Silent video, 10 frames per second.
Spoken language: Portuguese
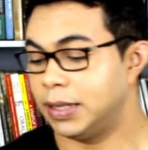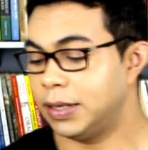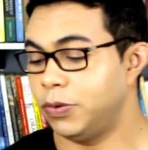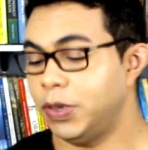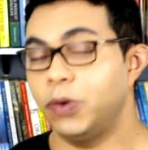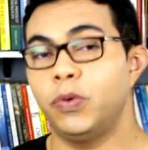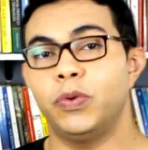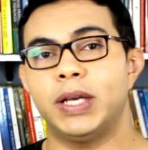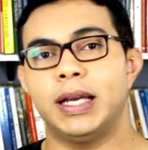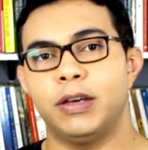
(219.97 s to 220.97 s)
Então, eu,
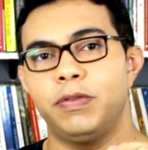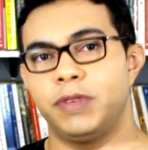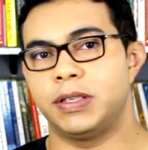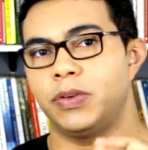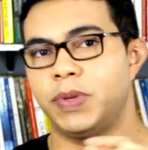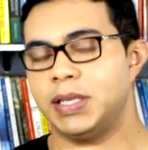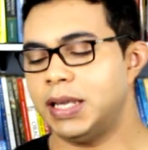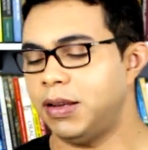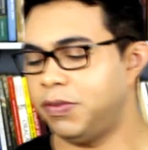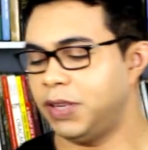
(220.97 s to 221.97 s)
o que é que eu fiz? Eu
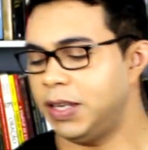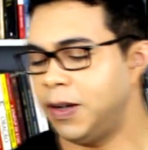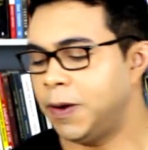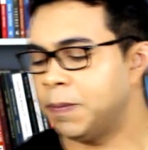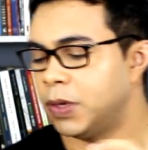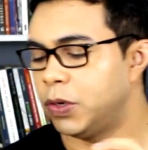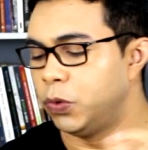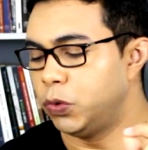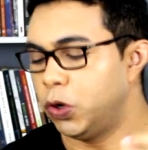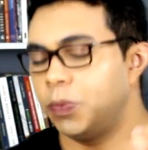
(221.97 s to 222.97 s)
escrevi
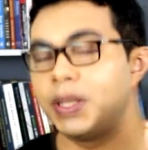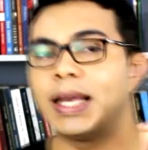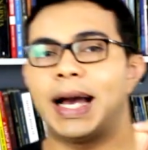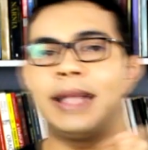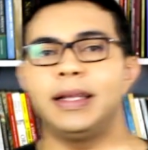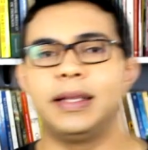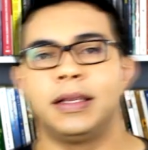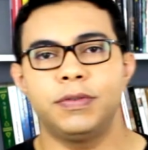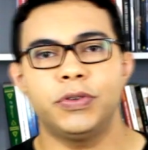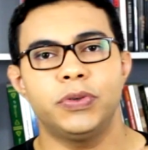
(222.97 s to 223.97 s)
o nome de cada
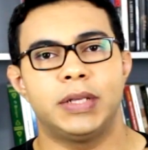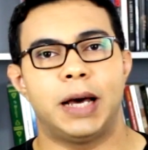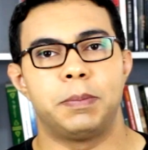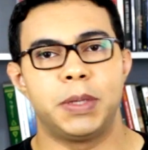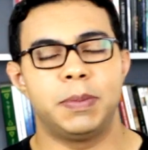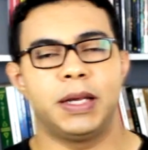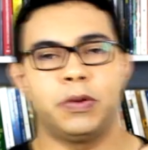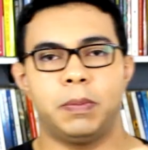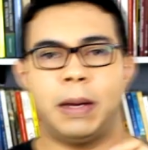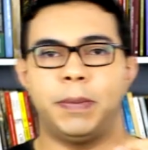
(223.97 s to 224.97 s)
livro da Bíblia
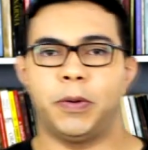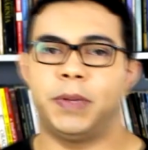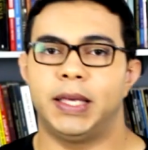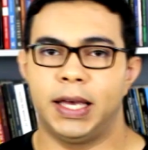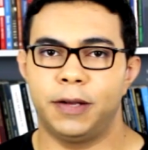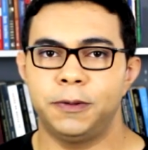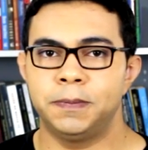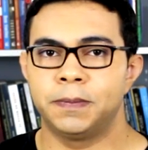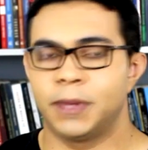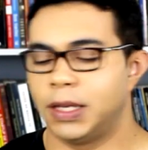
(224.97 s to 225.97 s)
num papel pequeno
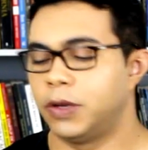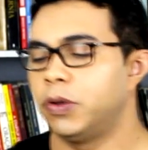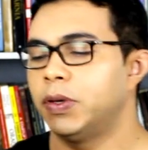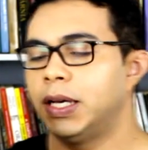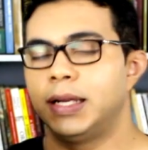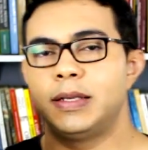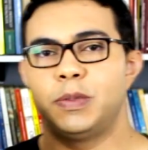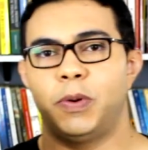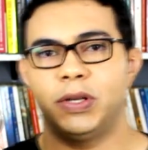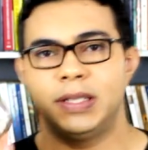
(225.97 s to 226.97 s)
e coloquei
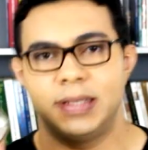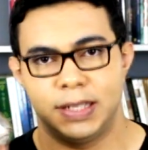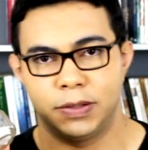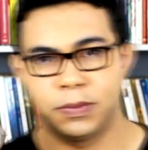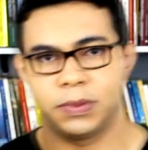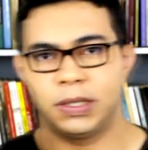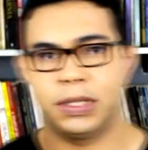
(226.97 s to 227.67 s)
nesse potezinho.